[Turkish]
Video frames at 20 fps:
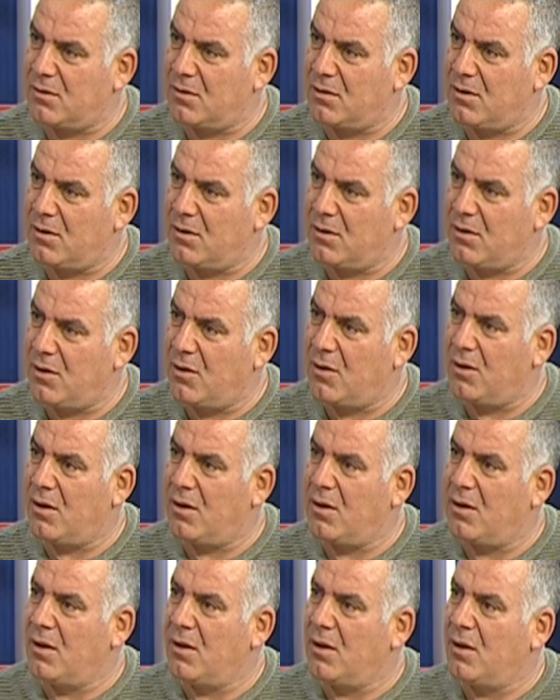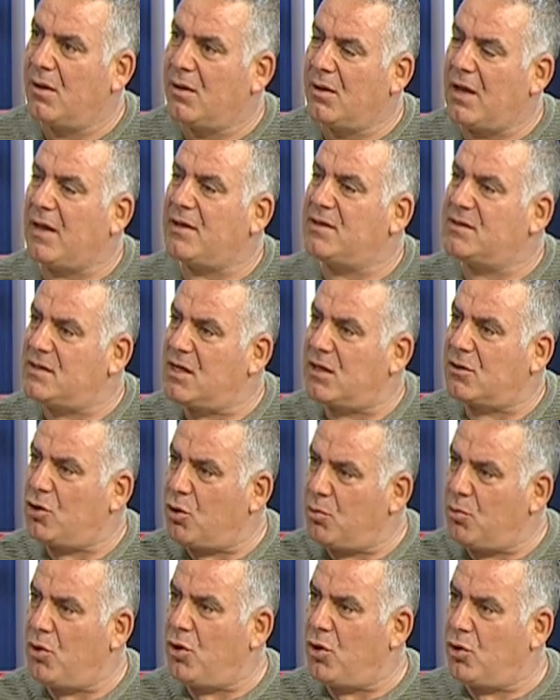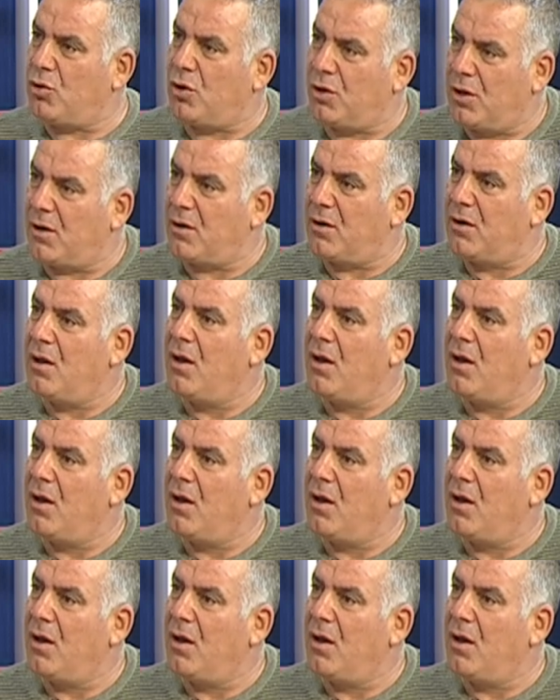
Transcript: Evet. Yani sektör böyle döner.